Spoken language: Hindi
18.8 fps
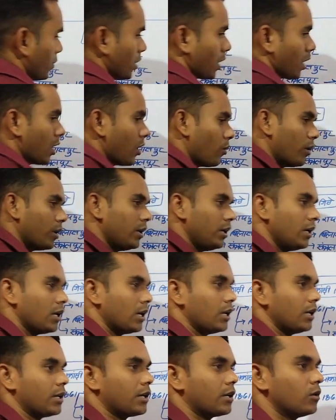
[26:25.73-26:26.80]
जगह वही
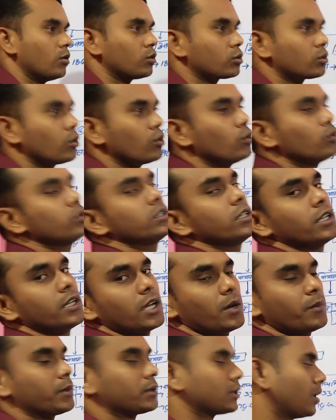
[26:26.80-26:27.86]
है लेकिन उसको उस
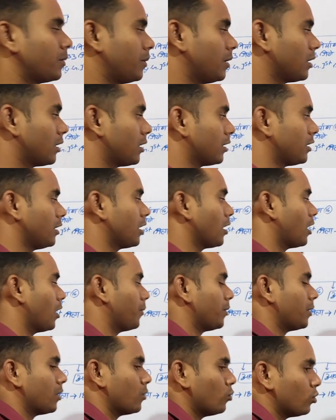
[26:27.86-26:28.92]
एरिया में शामिल कर दिया
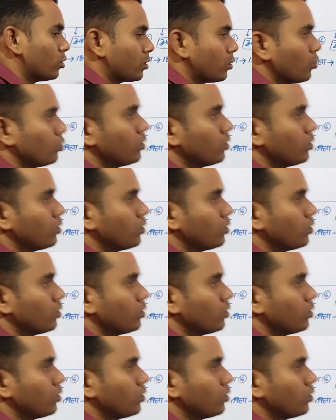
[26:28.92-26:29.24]
अब ये उठ के